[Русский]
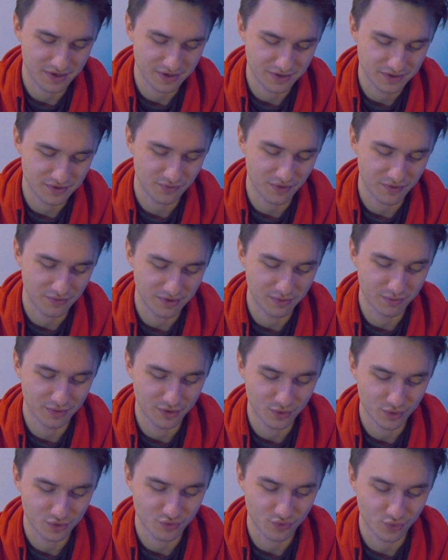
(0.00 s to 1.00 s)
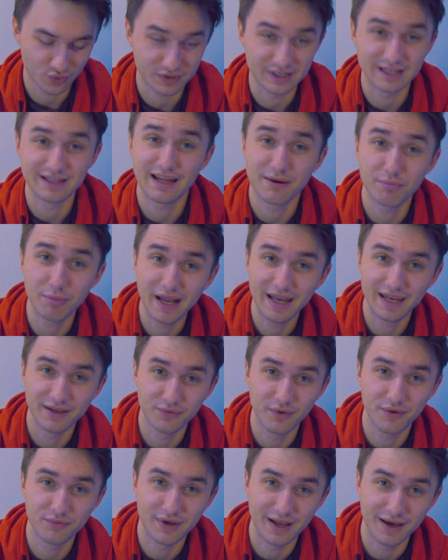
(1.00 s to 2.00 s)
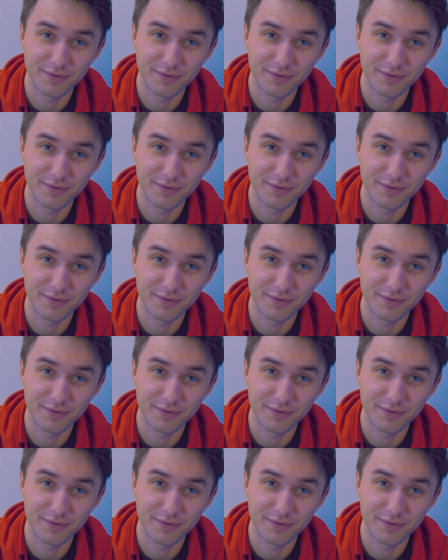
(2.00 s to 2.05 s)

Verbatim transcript: Эти вафли были очень вкусные. Нормальные вафли,